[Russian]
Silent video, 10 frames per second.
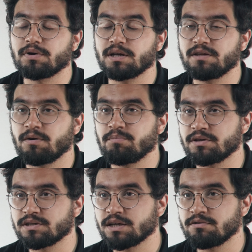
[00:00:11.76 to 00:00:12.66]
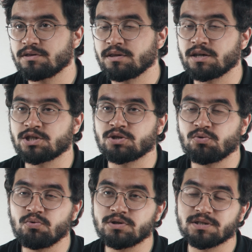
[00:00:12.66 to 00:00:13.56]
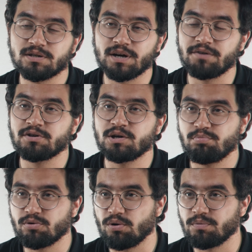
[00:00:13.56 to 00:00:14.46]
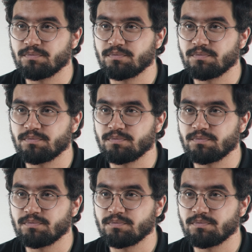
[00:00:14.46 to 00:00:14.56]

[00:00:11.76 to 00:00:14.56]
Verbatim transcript: Мы рады вам представить наш курс «Графика Про».